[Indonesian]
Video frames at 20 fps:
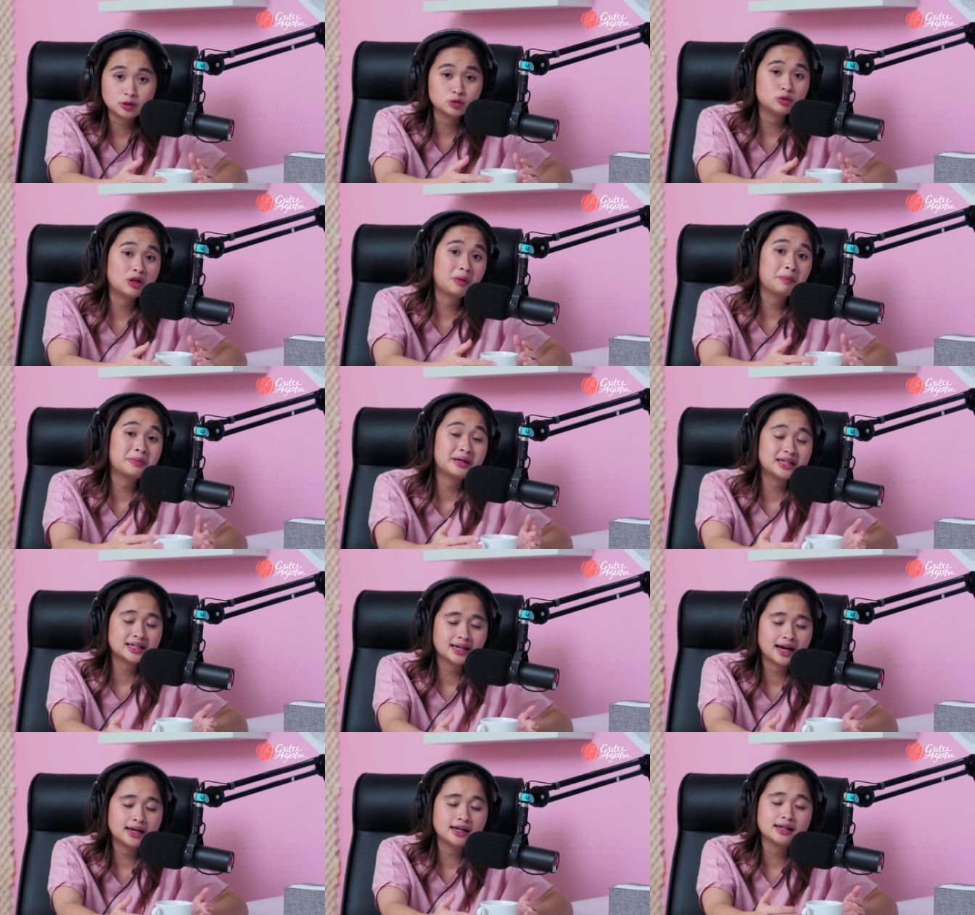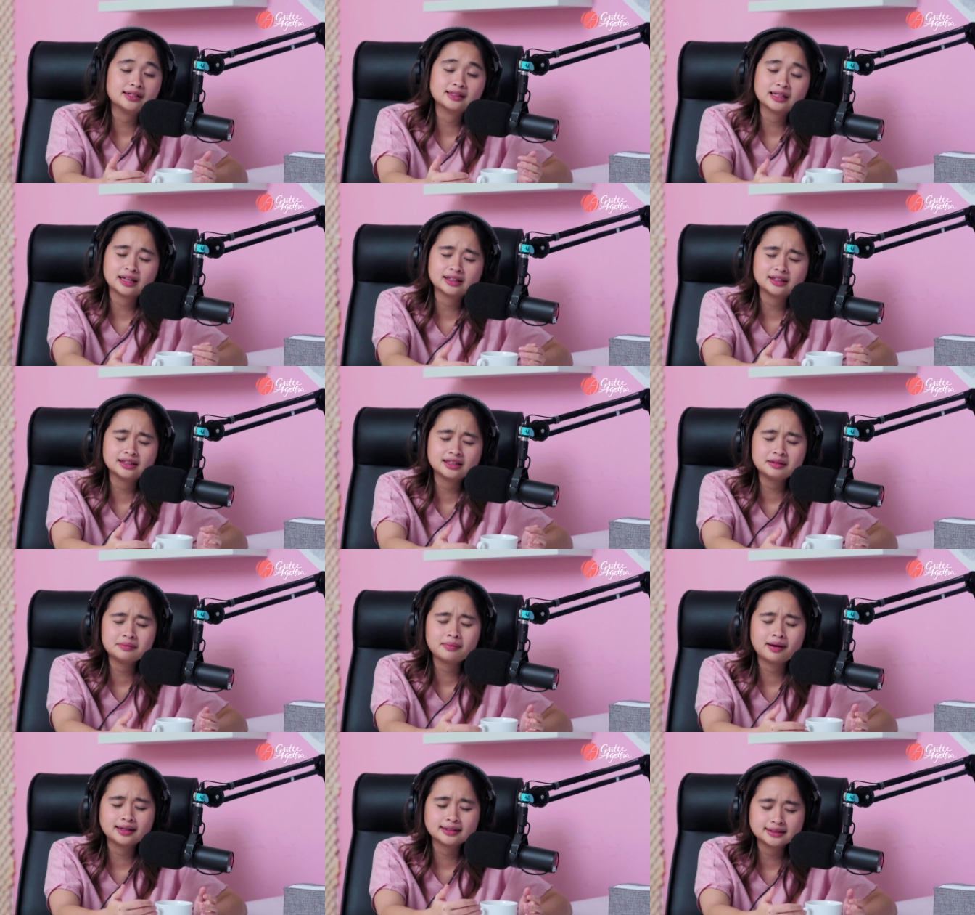sudah menikah dan saat ini
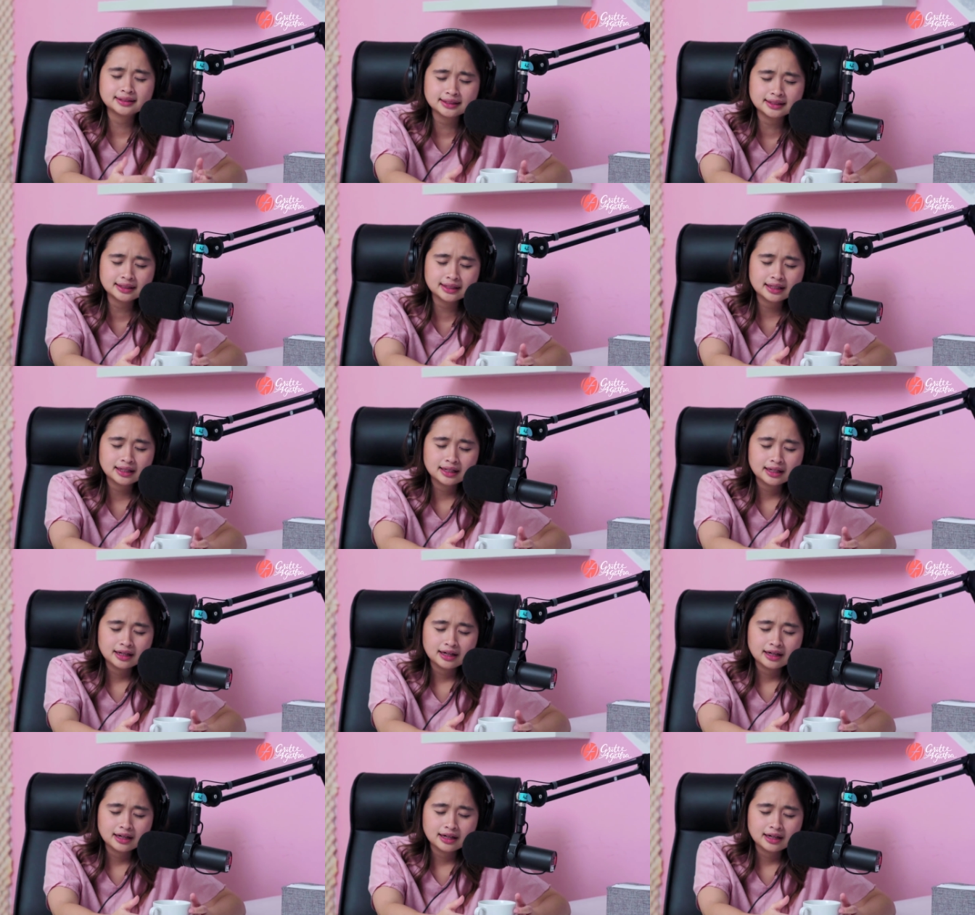masih